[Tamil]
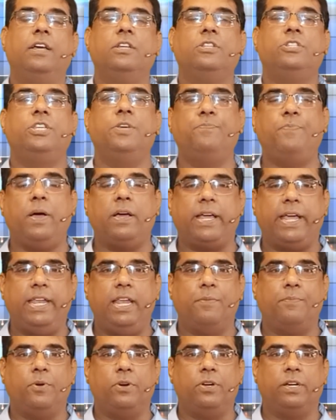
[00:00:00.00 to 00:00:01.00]
சிப்பை
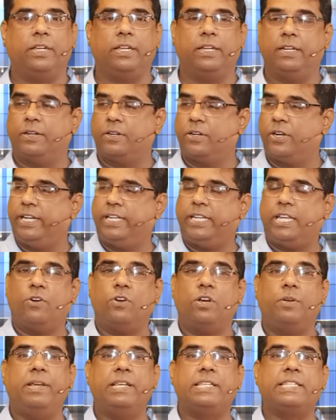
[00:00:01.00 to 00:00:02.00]
கையில் போட்டுட்டு கிட்ட
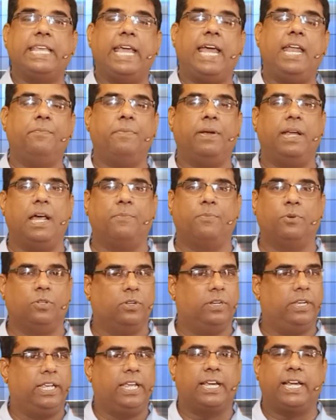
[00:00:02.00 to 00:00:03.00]
கொண்டு போய் ஸ்கேன் பண்ணால்
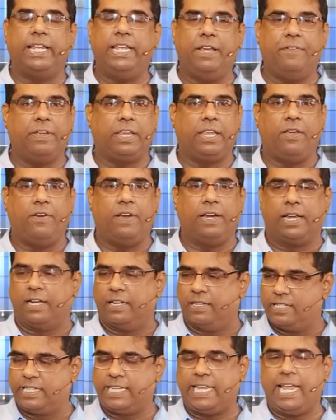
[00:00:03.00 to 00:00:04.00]
போதும் நீங்கள் கையை வைக்க வேண்டாம்
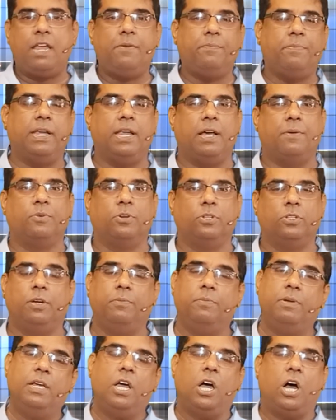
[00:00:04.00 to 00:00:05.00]
ஸ்கேன் பண்ணால்
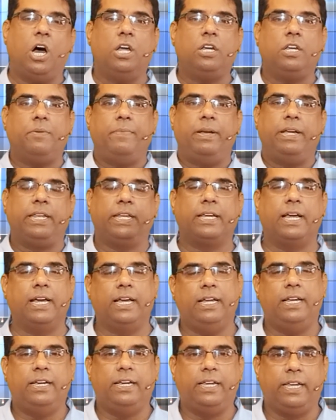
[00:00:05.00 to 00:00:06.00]
போதும் ஆட்டோமேட்டிக்காக
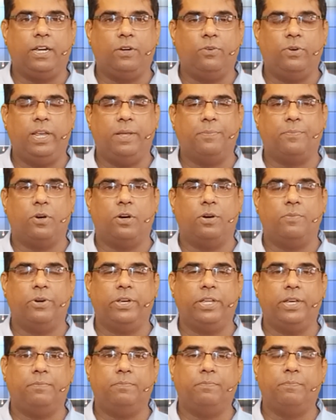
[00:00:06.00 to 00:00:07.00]
நீங்கள் உள்ளே போக
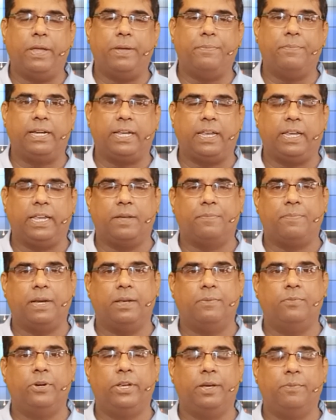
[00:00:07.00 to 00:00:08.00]
முடியும் பேமெண்ட்டை நீங்கள்
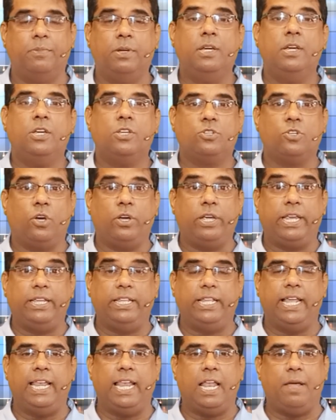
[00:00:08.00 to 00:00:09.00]
பண்ண முடியும் ஸோ
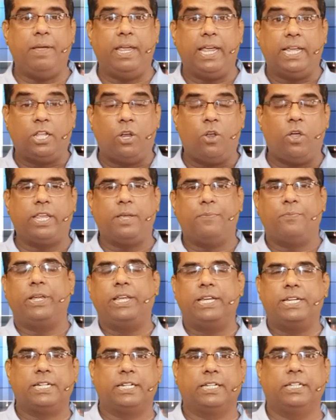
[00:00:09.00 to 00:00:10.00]
இது எல்லாமே எதை நோக்கி
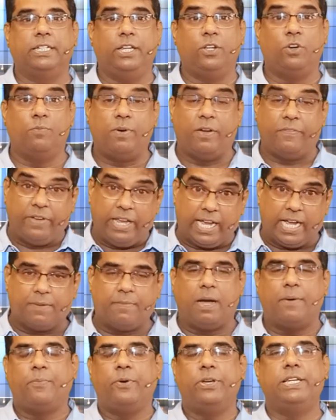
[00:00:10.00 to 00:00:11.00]
போயிட்டு இருக்குது ரொம்ப
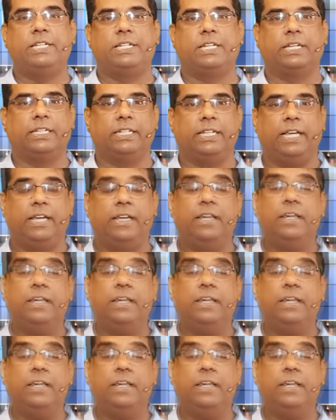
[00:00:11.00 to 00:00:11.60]
வேகமாக போயிட்டு இருக்குது